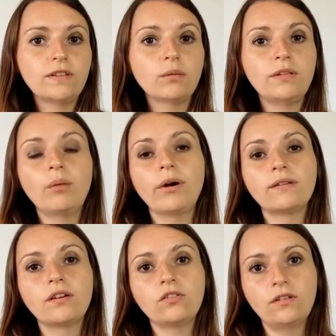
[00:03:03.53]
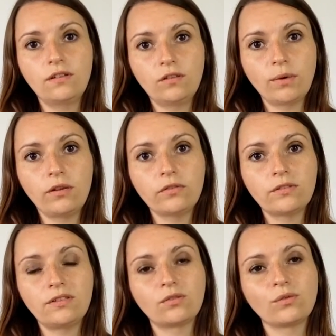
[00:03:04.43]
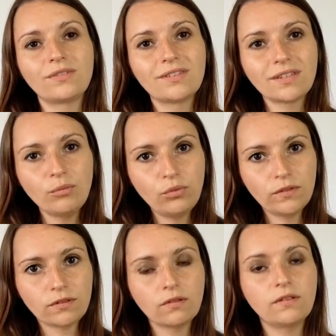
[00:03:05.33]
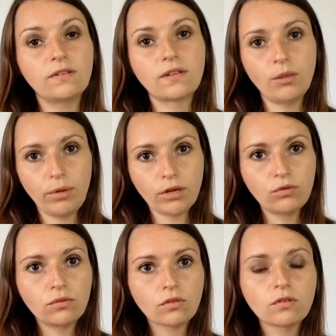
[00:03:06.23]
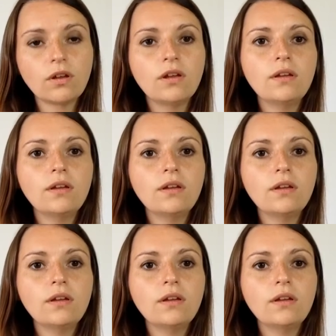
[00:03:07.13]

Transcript: Sabrina partage des expériences qui sont très puissantes et très percutantes